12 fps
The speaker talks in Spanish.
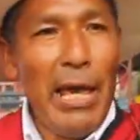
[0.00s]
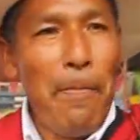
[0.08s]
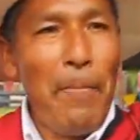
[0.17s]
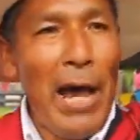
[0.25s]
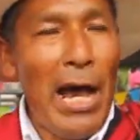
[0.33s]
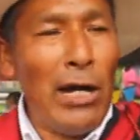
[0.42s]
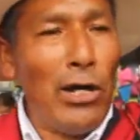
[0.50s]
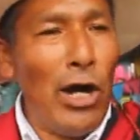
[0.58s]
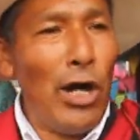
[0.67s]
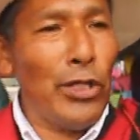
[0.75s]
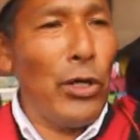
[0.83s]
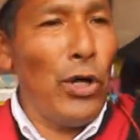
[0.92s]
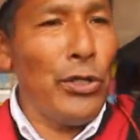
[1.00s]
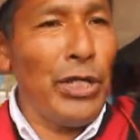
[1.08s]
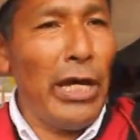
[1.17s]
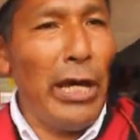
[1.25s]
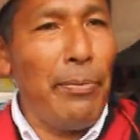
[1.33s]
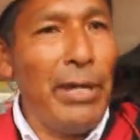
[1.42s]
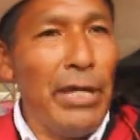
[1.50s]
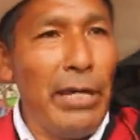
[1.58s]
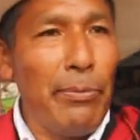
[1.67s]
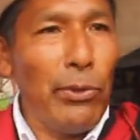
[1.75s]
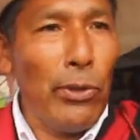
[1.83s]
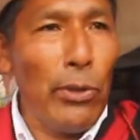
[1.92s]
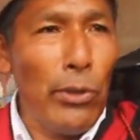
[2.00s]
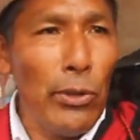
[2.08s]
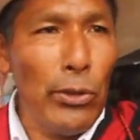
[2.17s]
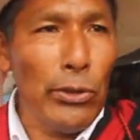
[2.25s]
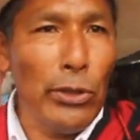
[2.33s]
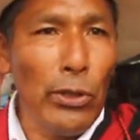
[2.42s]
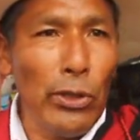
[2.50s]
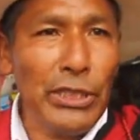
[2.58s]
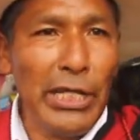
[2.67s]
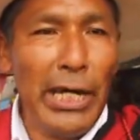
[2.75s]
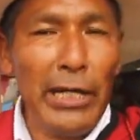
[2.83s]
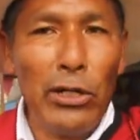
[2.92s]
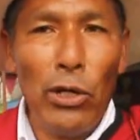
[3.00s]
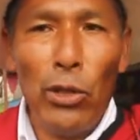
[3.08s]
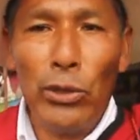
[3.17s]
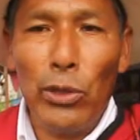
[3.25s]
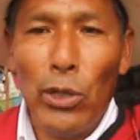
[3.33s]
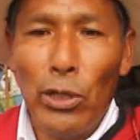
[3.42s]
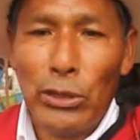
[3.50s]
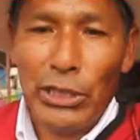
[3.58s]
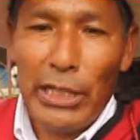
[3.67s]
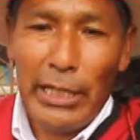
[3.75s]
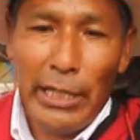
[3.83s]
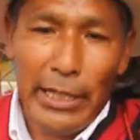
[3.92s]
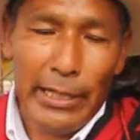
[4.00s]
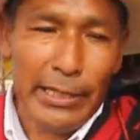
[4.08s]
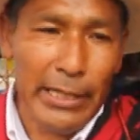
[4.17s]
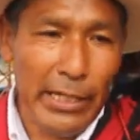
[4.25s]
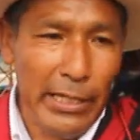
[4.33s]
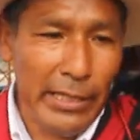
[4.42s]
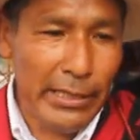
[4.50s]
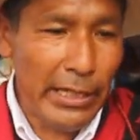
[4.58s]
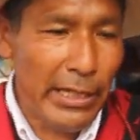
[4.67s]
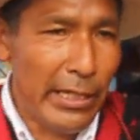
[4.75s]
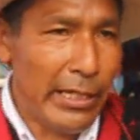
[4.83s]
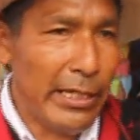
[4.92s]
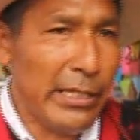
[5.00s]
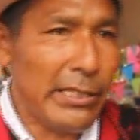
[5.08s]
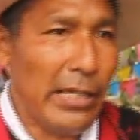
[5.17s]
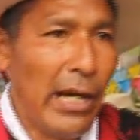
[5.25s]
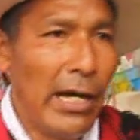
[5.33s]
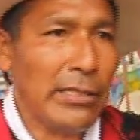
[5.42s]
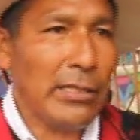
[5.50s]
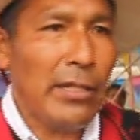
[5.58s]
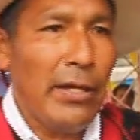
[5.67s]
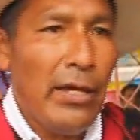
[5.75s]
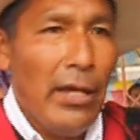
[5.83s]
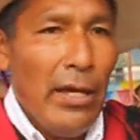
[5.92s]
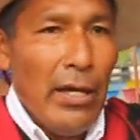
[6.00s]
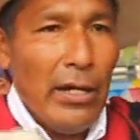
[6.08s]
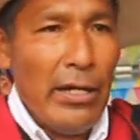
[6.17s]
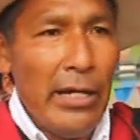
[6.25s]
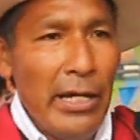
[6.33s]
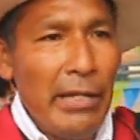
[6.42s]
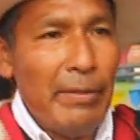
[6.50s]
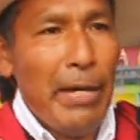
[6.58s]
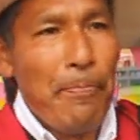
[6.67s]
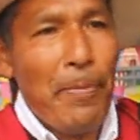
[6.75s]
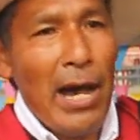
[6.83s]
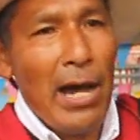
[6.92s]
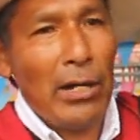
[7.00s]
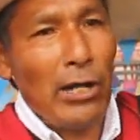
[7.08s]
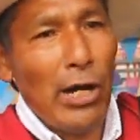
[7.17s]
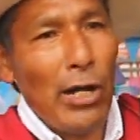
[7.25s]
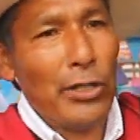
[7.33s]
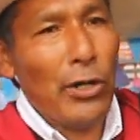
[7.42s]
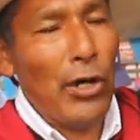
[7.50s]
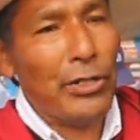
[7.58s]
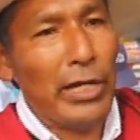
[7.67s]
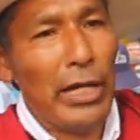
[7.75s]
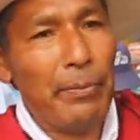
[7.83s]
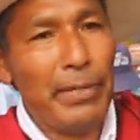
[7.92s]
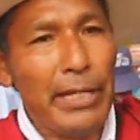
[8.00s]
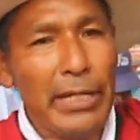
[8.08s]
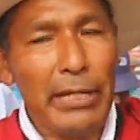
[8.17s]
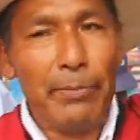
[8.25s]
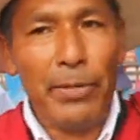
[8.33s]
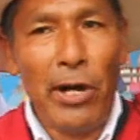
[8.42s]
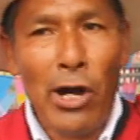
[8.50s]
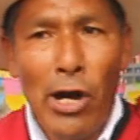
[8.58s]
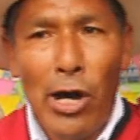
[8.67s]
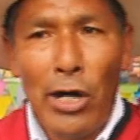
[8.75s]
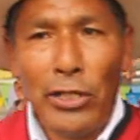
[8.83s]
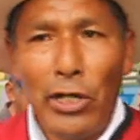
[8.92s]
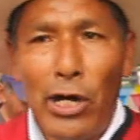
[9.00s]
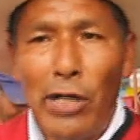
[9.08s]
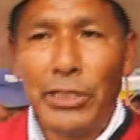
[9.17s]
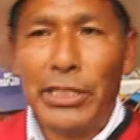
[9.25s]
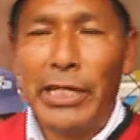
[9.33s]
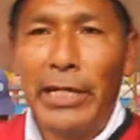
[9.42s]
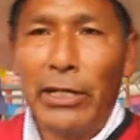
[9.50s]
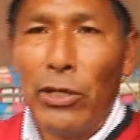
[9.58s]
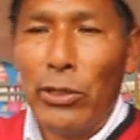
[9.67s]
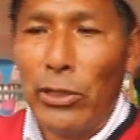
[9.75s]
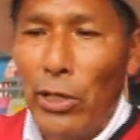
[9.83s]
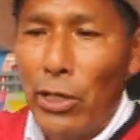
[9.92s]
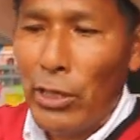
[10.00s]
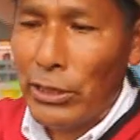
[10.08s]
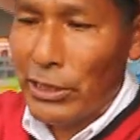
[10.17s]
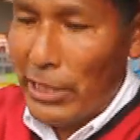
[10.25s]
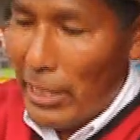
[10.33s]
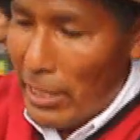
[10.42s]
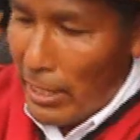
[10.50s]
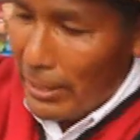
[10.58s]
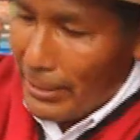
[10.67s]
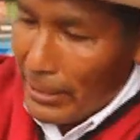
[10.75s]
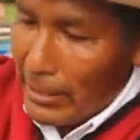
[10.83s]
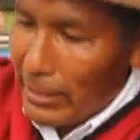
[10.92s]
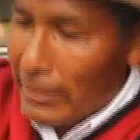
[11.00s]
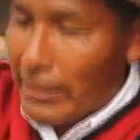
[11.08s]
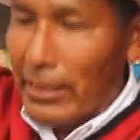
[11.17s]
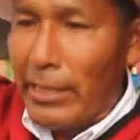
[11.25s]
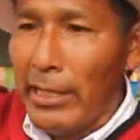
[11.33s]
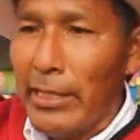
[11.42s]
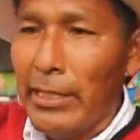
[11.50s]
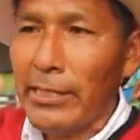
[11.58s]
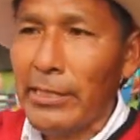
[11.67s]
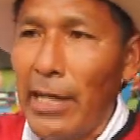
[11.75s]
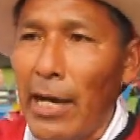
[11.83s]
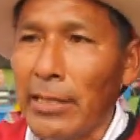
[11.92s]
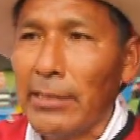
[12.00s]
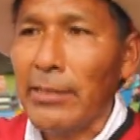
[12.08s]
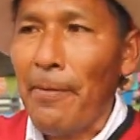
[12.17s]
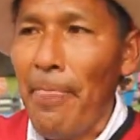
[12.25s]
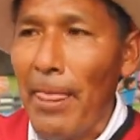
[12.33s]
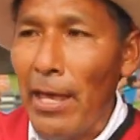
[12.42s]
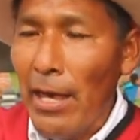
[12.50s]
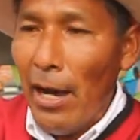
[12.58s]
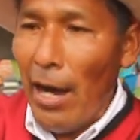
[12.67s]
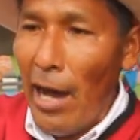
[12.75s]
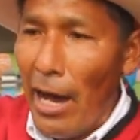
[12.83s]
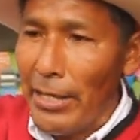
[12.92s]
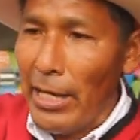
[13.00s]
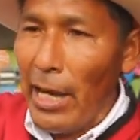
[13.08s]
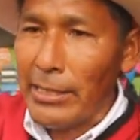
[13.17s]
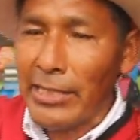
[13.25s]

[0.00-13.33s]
me pago donde vivo no se conocen tristezas. En me pago donde vivo no se conocen tristezas. Allá